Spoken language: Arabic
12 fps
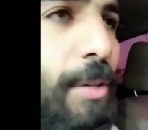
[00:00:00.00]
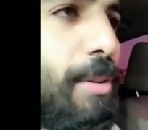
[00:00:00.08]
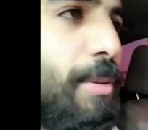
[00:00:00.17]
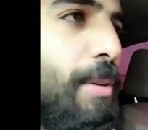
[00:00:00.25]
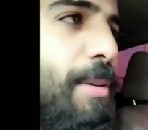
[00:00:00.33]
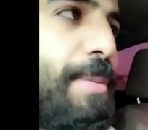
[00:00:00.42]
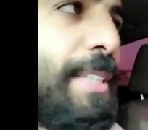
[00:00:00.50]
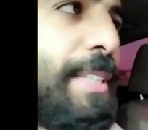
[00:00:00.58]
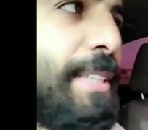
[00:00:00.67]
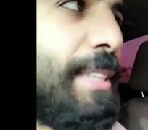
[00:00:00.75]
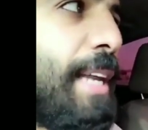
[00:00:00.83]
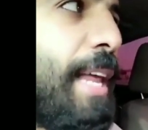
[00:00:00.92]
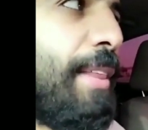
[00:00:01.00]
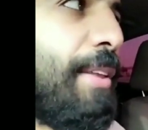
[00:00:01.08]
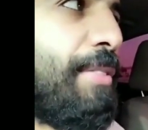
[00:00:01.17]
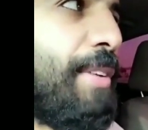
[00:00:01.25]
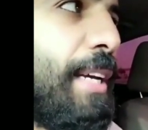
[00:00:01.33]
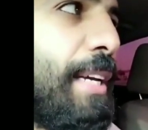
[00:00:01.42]
والبنت
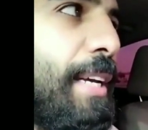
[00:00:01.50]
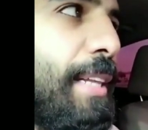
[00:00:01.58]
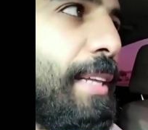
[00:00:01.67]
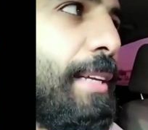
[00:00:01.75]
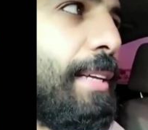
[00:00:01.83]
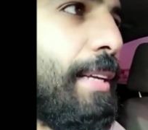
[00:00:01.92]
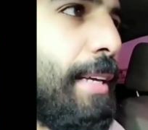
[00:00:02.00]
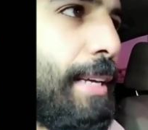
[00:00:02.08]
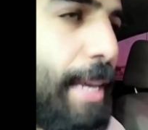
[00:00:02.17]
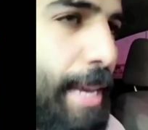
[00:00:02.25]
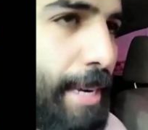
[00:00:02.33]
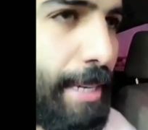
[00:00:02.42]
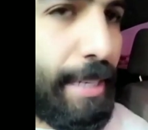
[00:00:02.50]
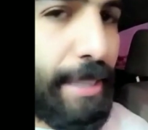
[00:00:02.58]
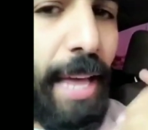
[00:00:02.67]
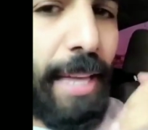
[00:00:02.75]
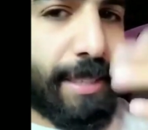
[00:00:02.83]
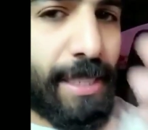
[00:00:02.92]
تناظر فيه كذا يعني اللي
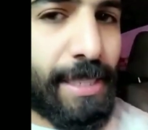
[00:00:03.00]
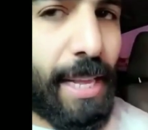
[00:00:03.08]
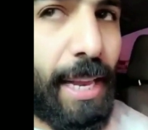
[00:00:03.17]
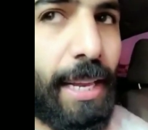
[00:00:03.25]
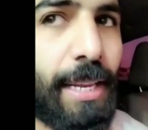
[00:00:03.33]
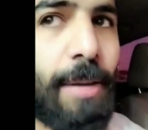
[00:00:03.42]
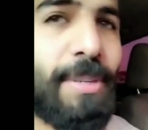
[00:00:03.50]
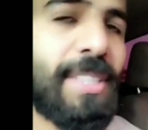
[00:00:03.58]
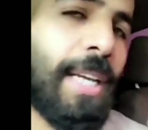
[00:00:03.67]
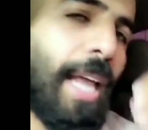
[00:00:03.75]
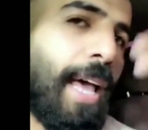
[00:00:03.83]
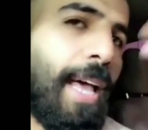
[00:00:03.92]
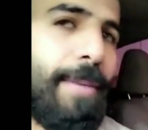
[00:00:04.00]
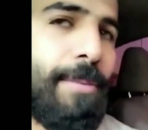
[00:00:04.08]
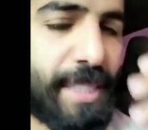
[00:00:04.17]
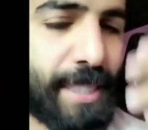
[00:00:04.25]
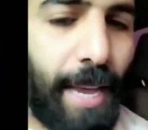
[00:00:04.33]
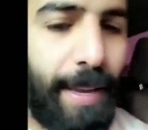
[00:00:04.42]
كانت تسأله بس انها يعني
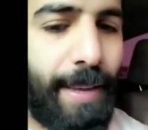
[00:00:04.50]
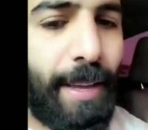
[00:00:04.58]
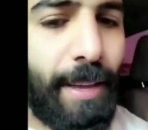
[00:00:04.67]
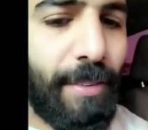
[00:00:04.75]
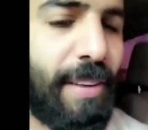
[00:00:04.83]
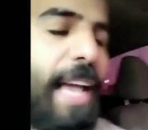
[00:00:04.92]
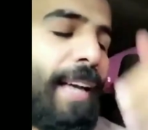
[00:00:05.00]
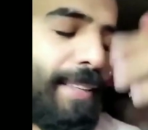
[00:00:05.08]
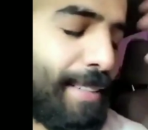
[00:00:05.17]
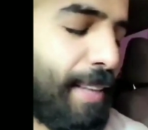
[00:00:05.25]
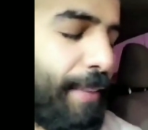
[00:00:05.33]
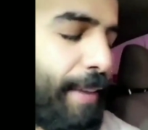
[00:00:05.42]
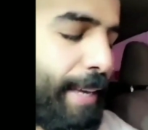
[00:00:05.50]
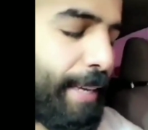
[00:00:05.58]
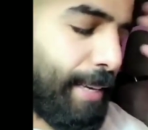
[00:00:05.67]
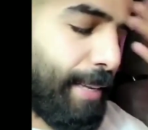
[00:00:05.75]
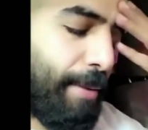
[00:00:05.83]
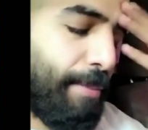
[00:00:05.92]
مستحية فقاعدة تضحك
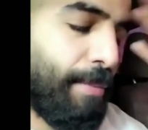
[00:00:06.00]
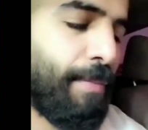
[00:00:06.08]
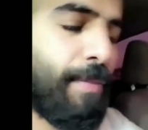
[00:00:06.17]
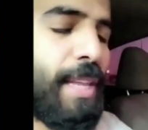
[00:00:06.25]
كذا ما